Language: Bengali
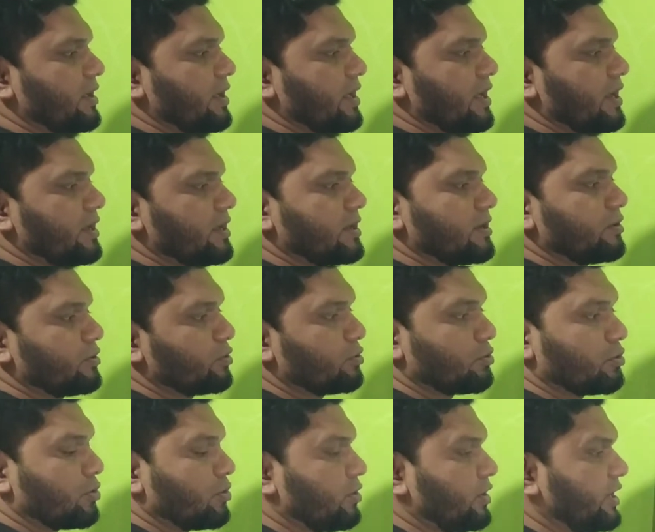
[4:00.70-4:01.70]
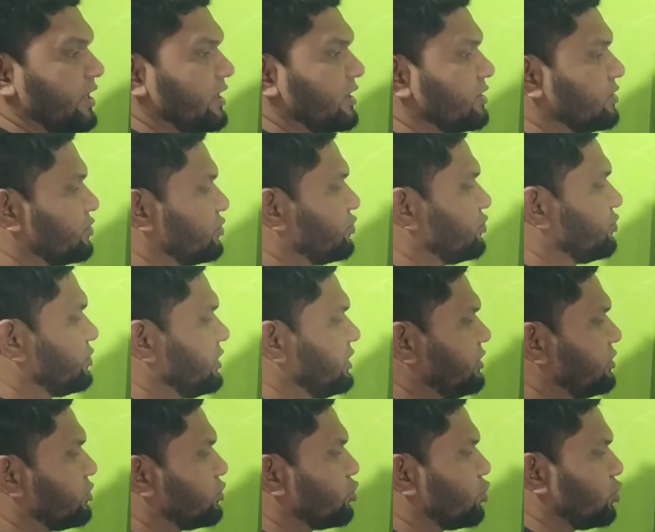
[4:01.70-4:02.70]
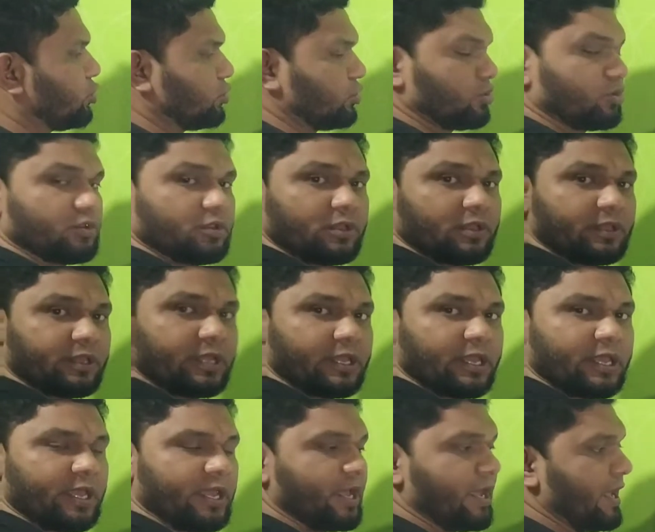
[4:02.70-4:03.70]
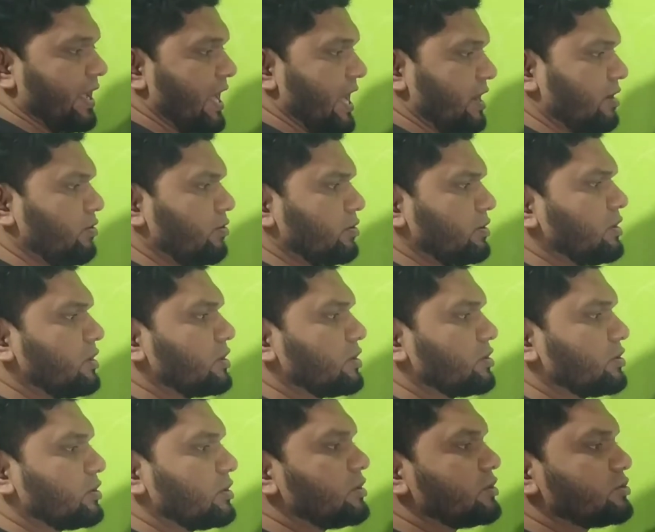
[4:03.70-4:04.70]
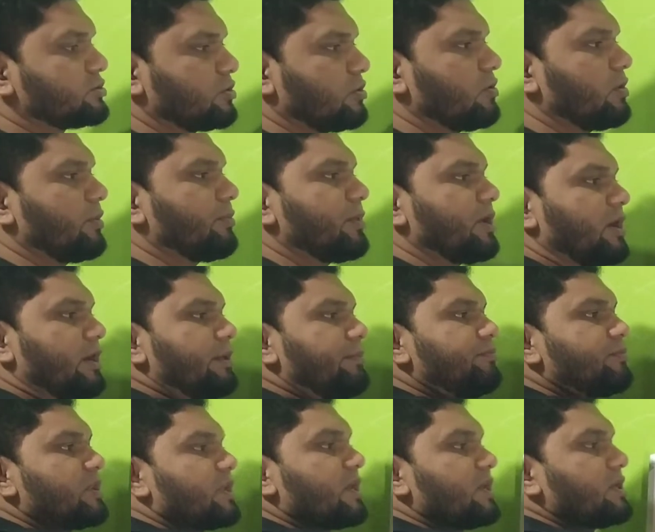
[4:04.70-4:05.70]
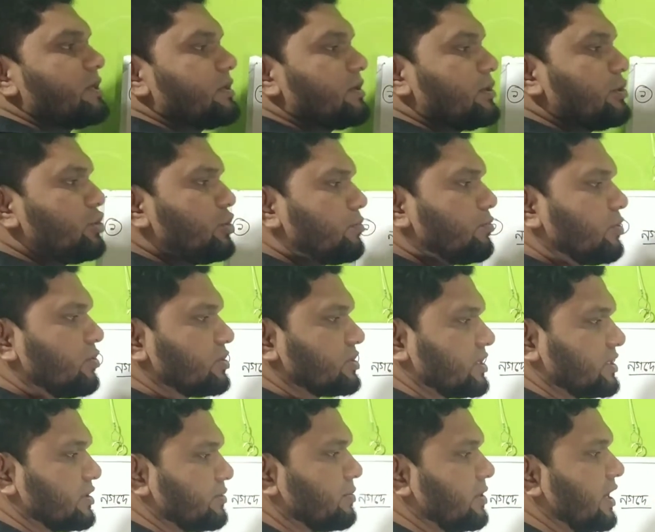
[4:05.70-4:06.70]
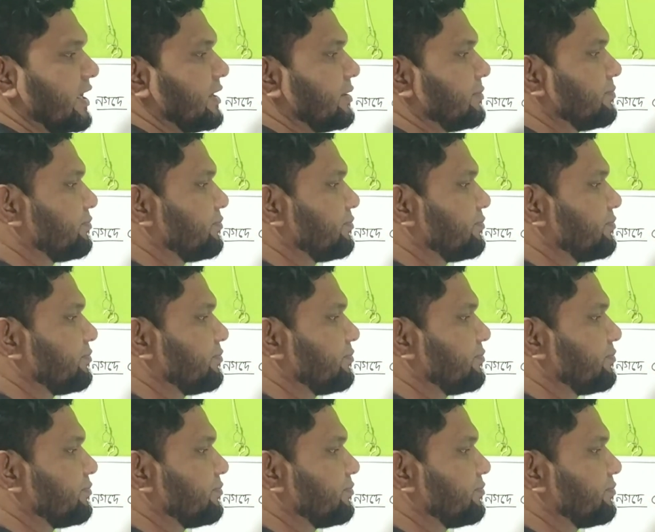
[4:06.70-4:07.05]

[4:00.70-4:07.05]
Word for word: এক ক্রয় দুই নগদ এখন চলো আমরা এই নিয়মগুলোর সাথে মিলাই